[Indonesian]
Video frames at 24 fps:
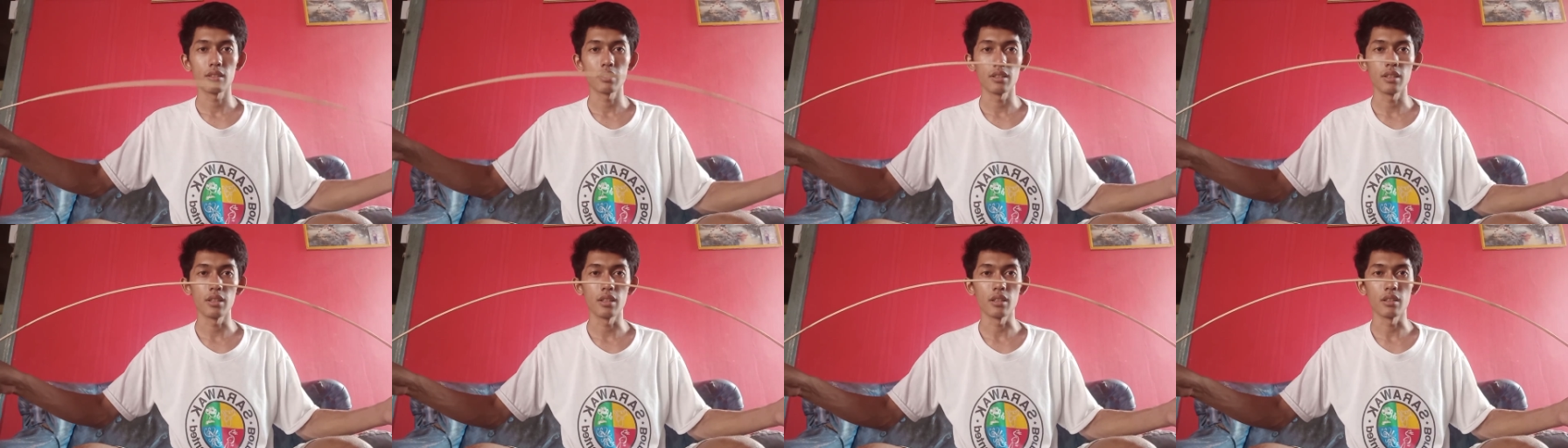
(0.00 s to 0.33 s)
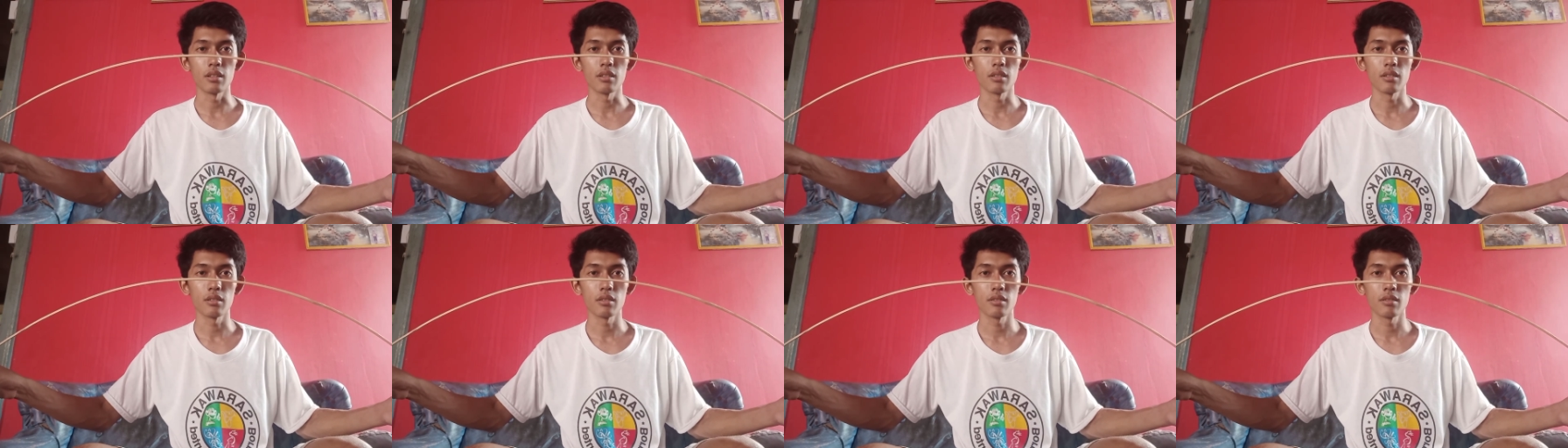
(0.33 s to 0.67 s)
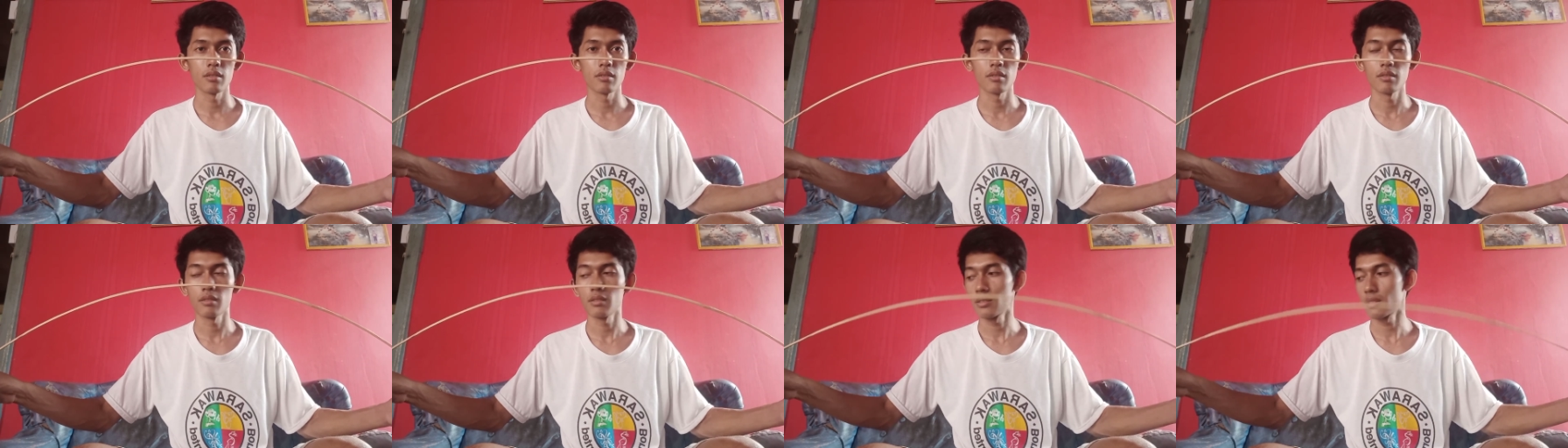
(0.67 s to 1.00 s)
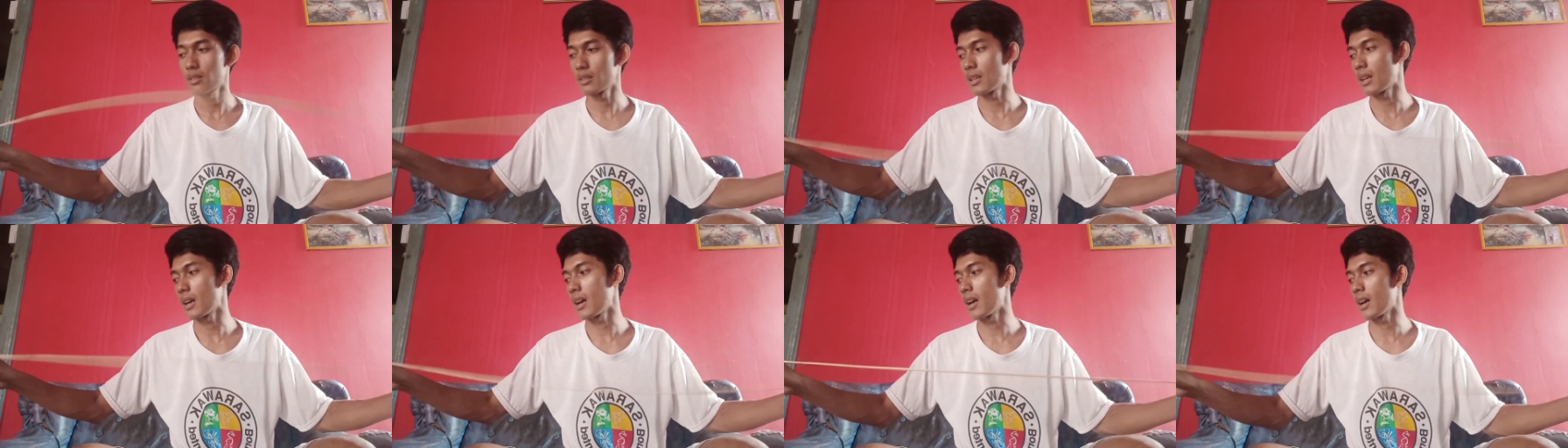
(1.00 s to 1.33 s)
Nih.
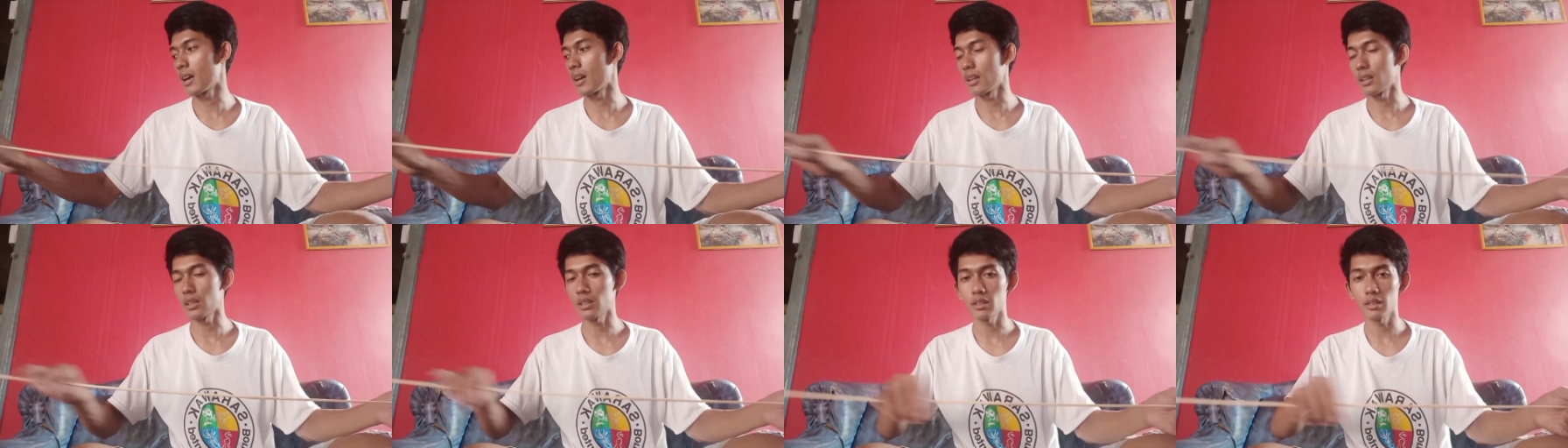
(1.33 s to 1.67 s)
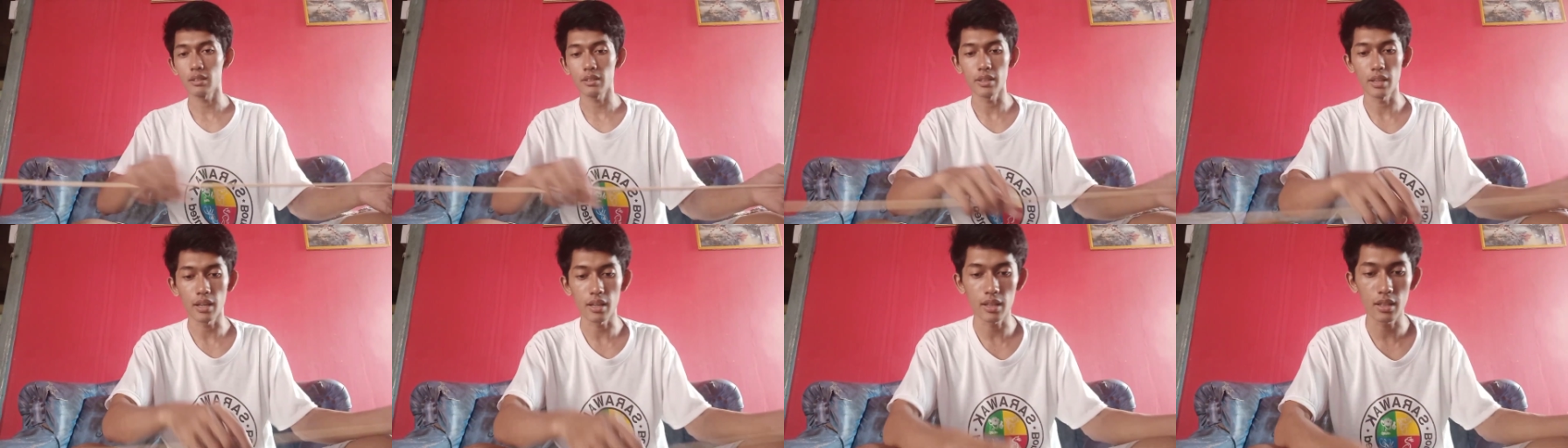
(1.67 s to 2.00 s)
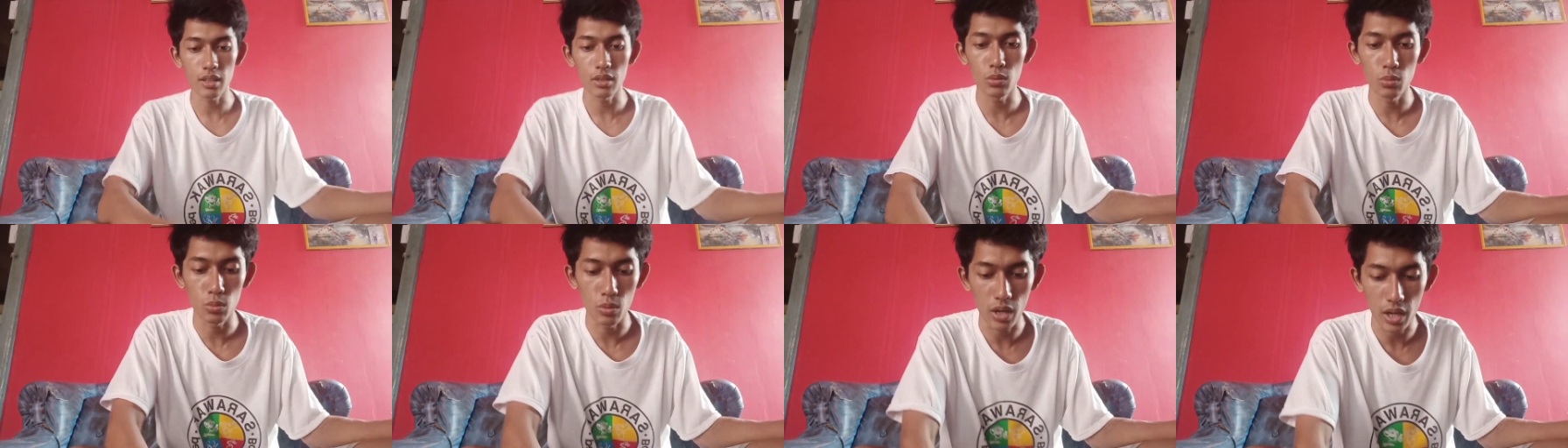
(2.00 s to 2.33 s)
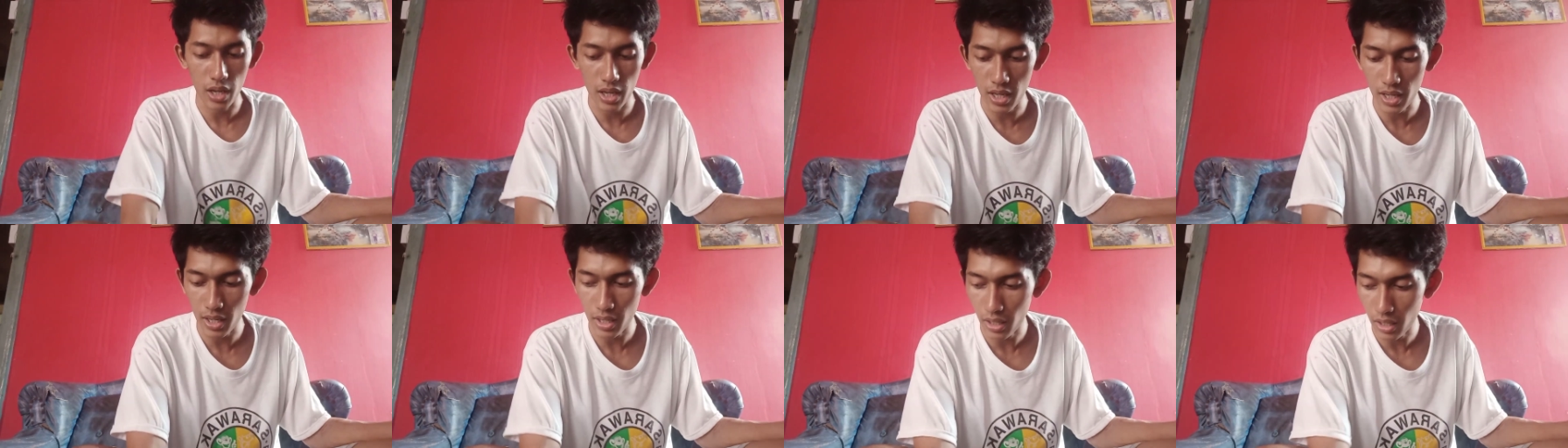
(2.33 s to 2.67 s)
Nah, yang
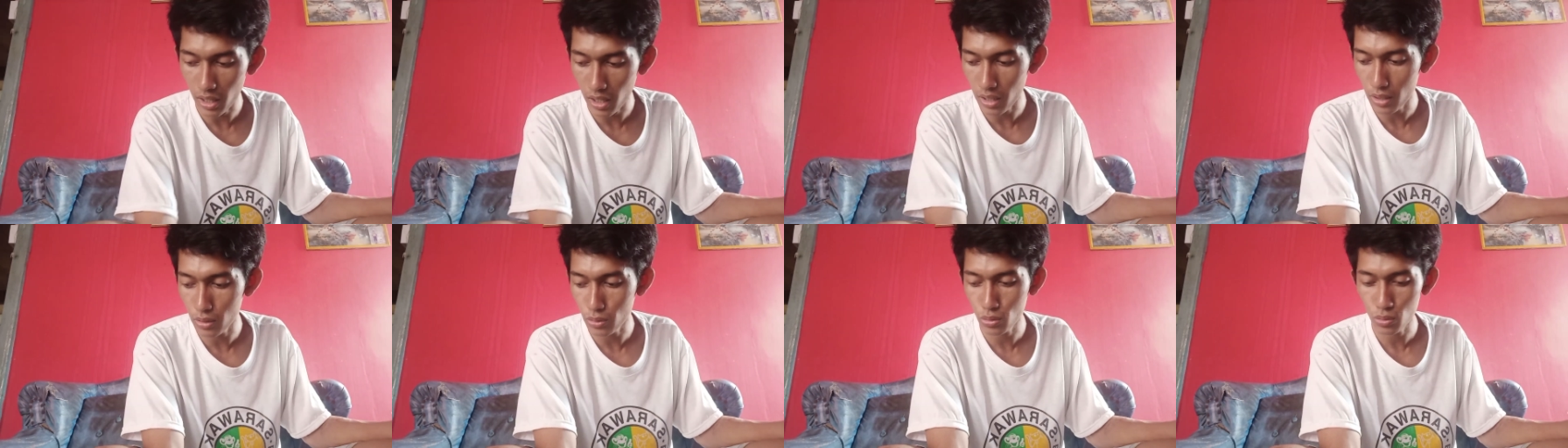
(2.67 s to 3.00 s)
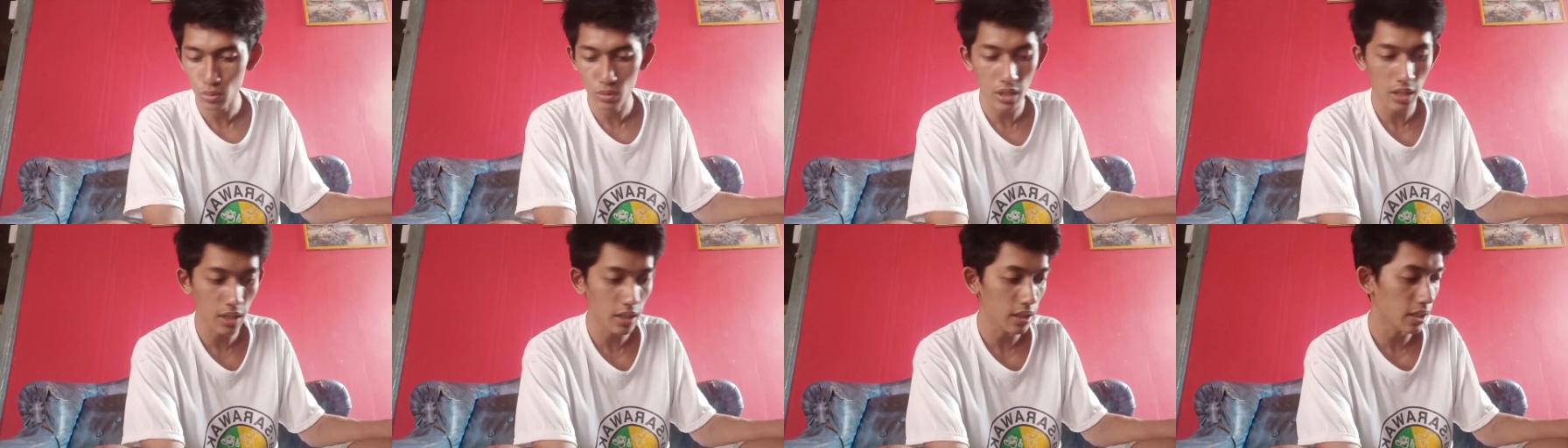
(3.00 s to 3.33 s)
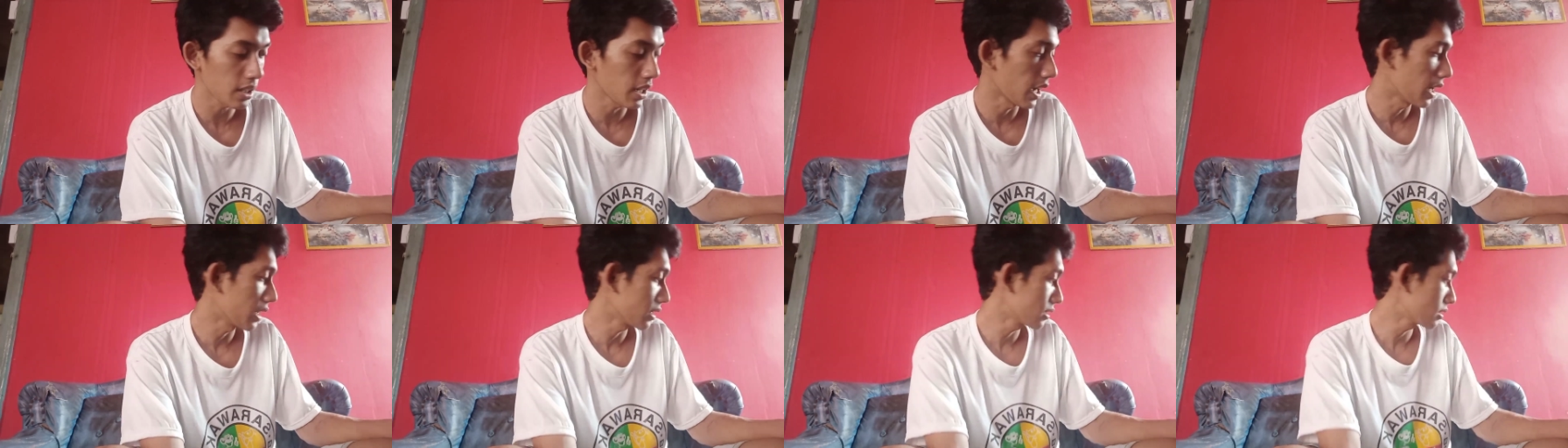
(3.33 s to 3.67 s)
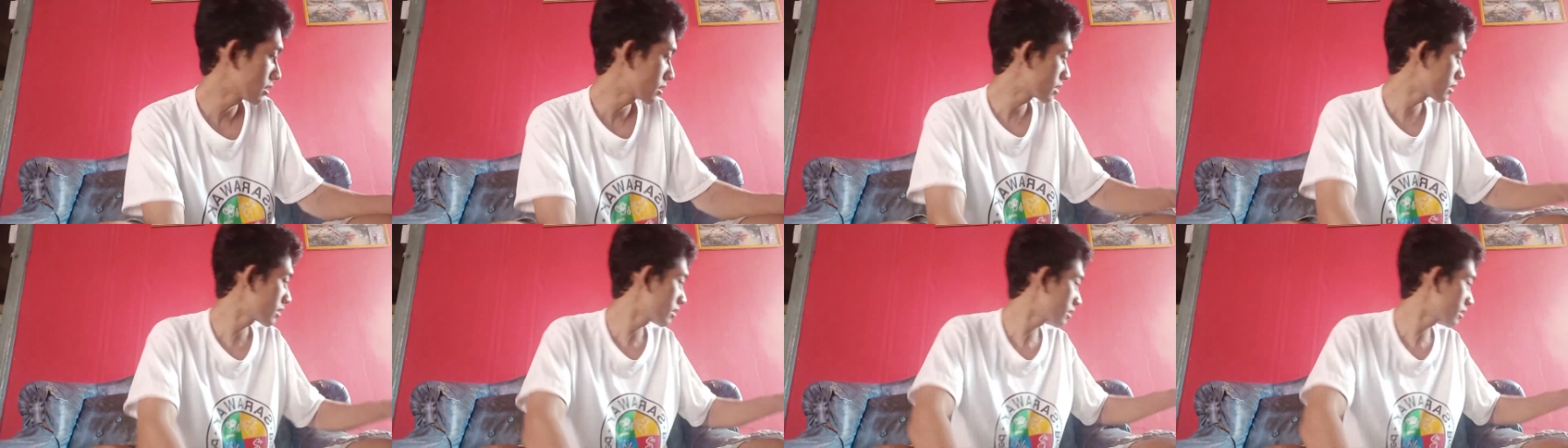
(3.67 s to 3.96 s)
kedua kalau sudah keras